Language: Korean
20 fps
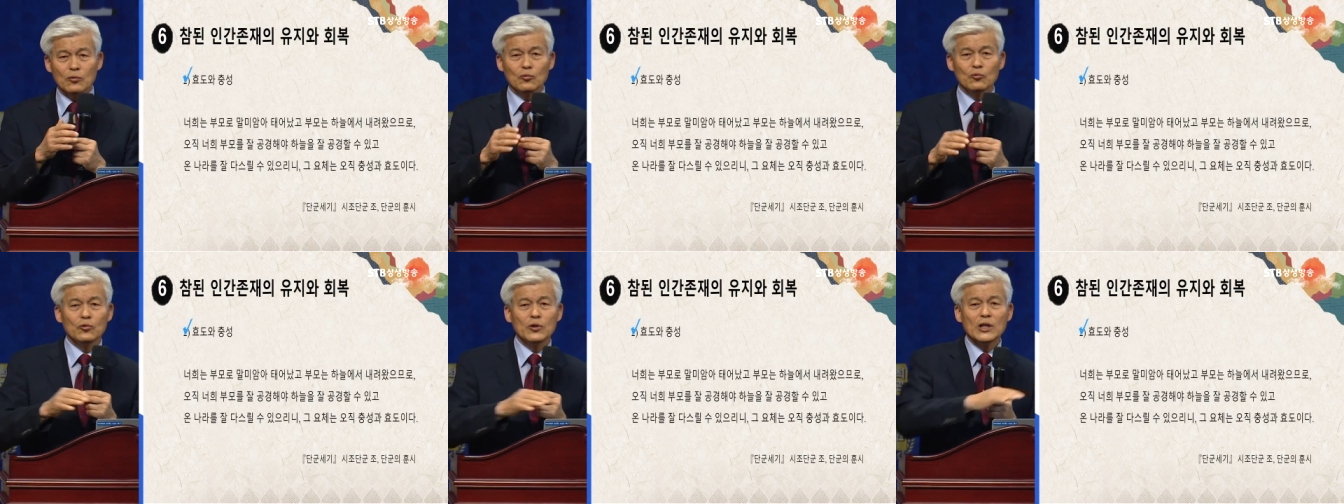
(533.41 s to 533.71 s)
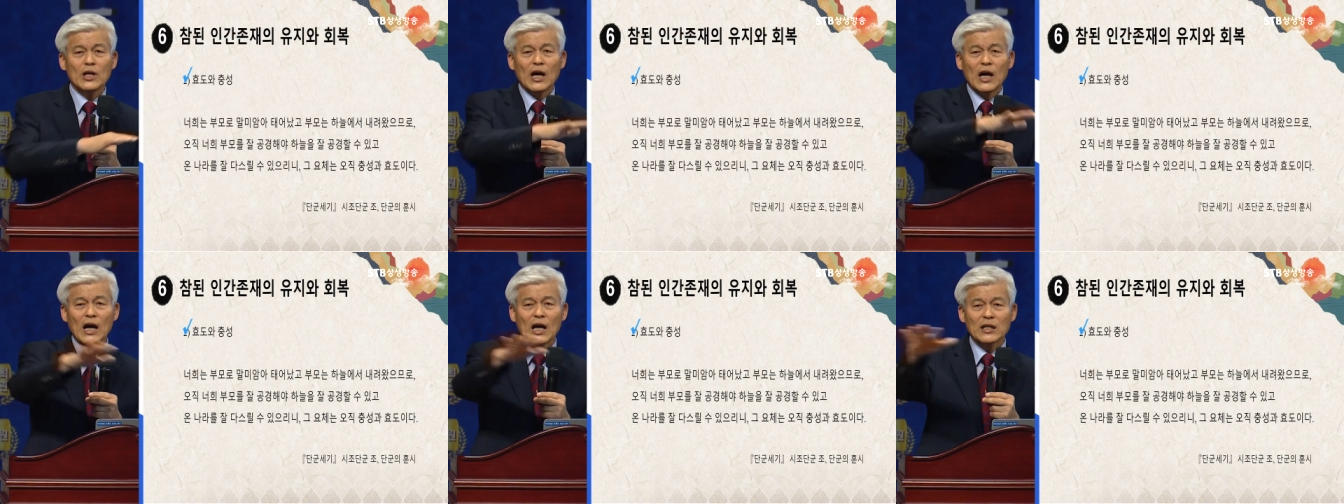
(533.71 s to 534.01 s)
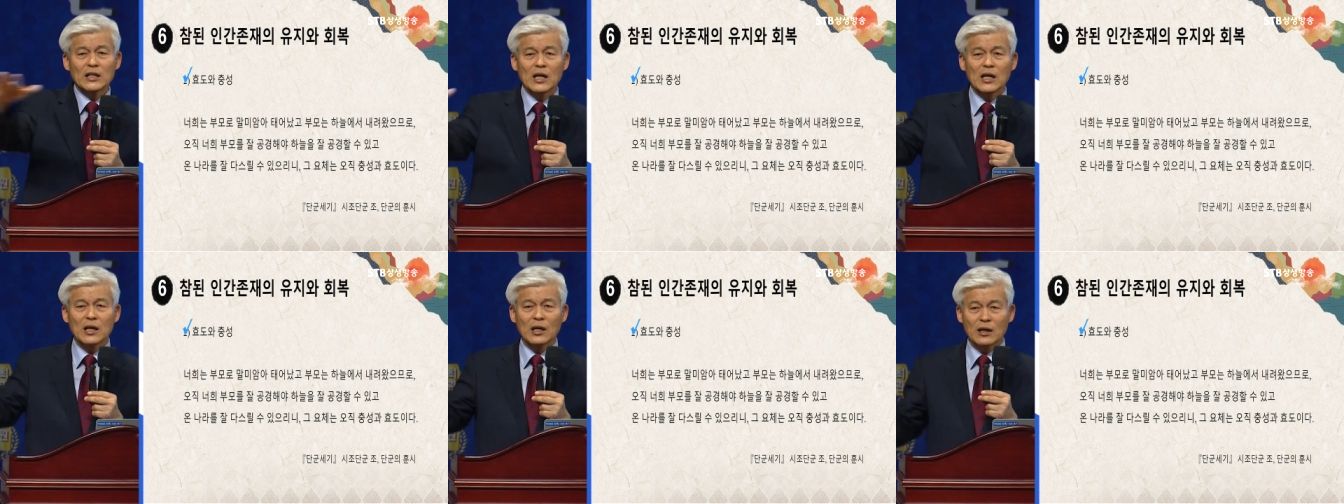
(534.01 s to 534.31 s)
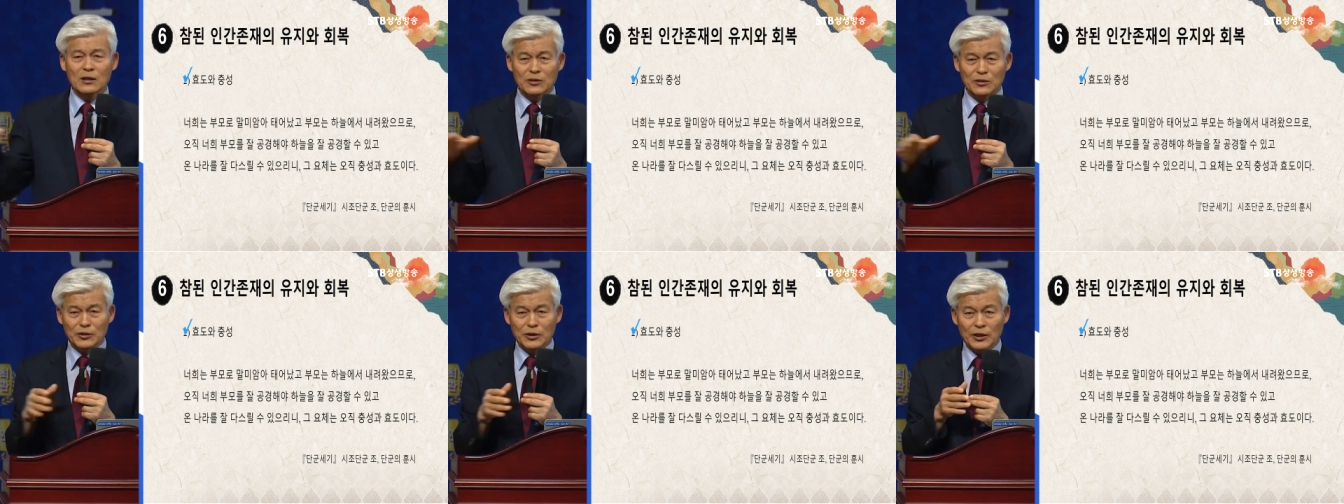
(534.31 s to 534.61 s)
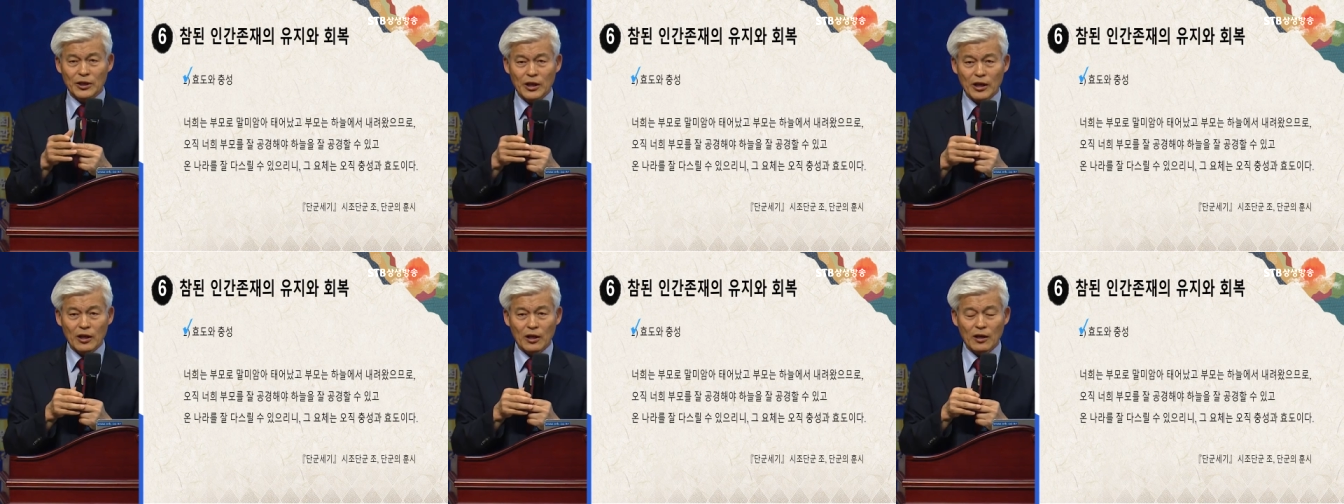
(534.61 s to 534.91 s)
우리가 하나라는
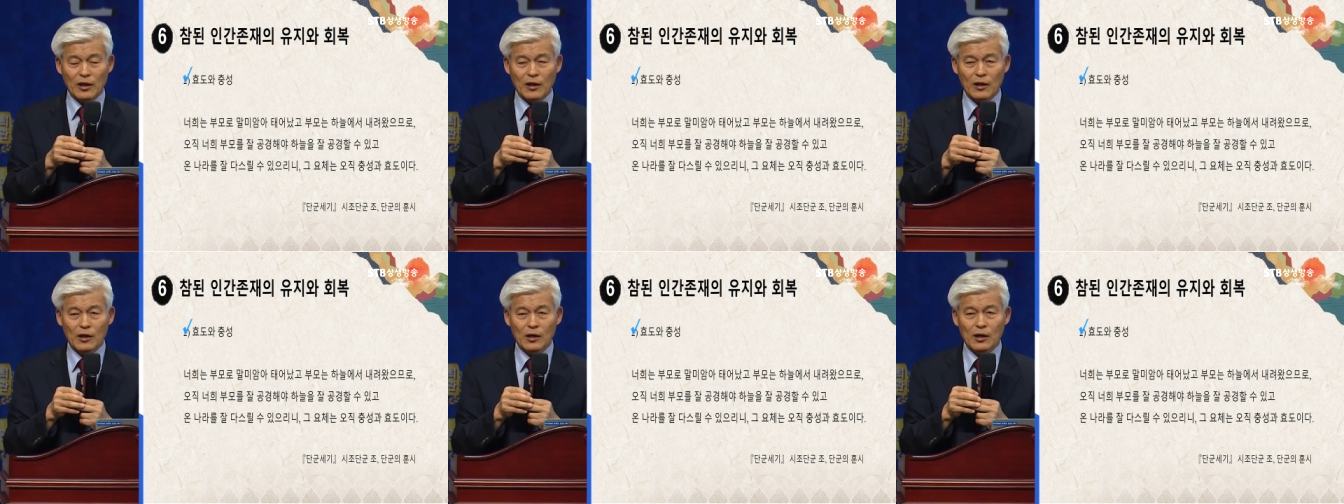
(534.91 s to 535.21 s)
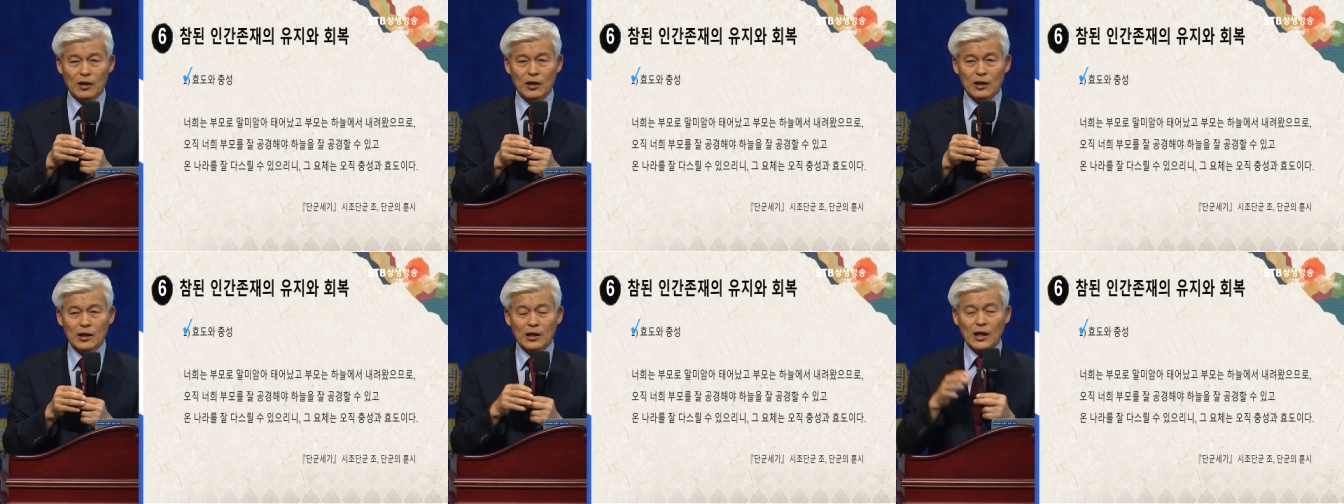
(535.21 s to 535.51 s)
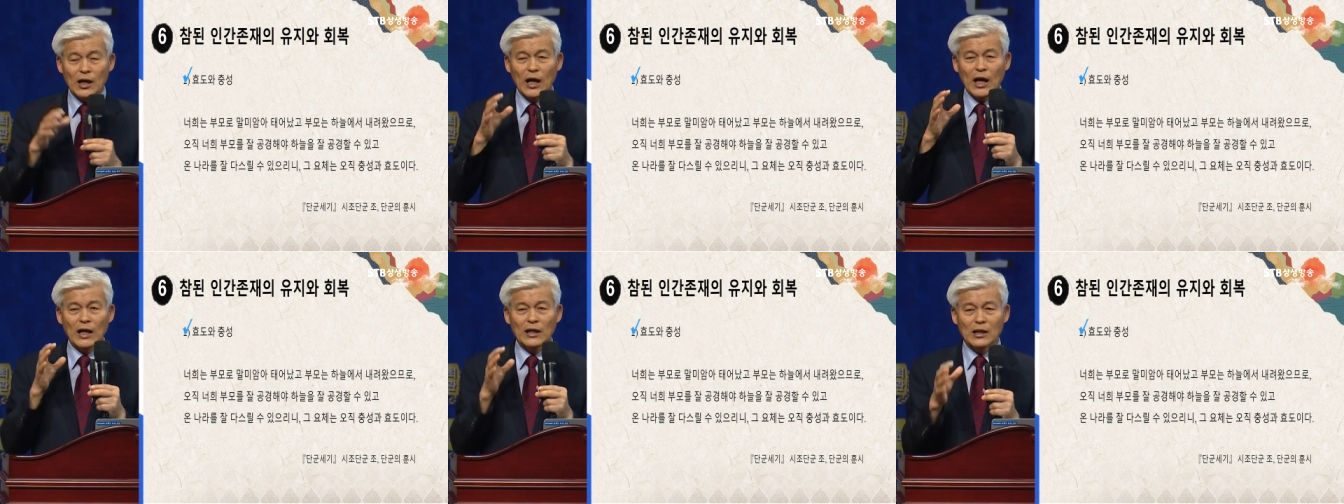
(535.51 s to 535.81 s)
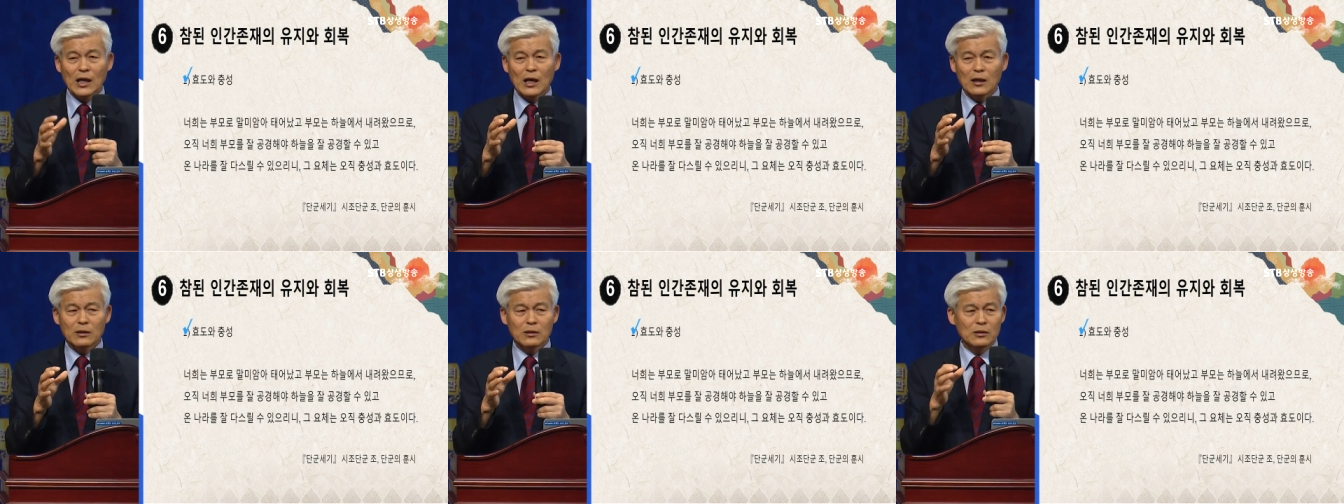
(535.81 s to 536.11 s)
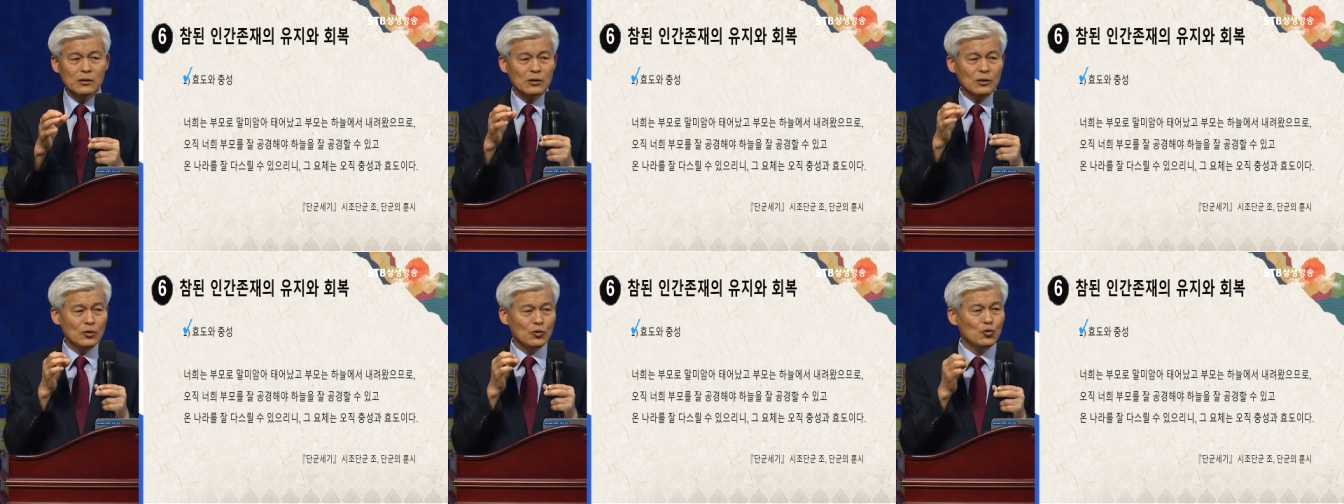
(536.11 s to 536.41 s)
건데
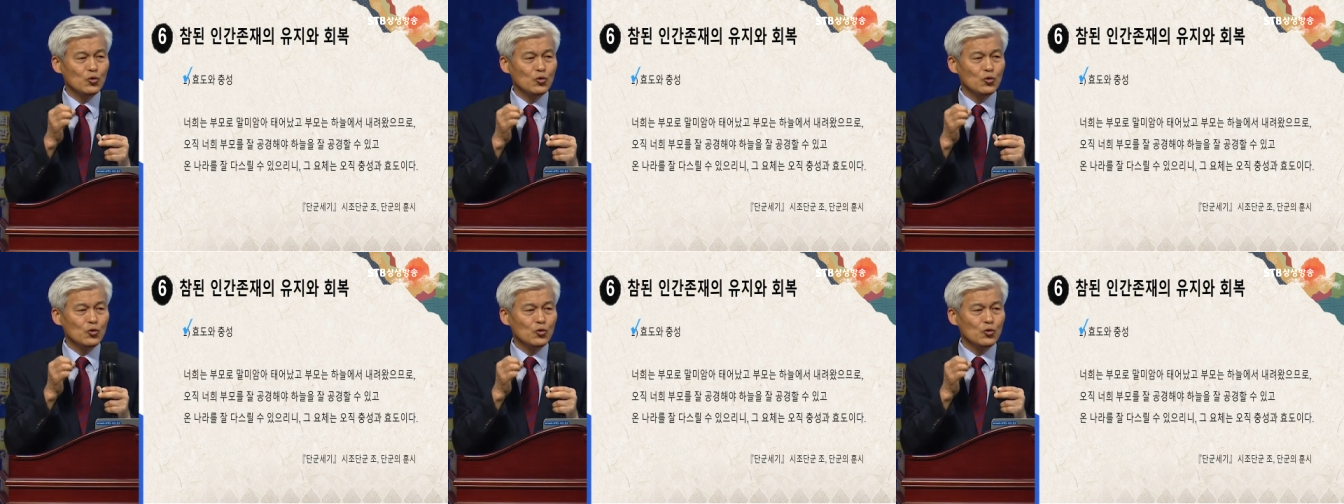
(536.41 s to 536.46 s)
하나를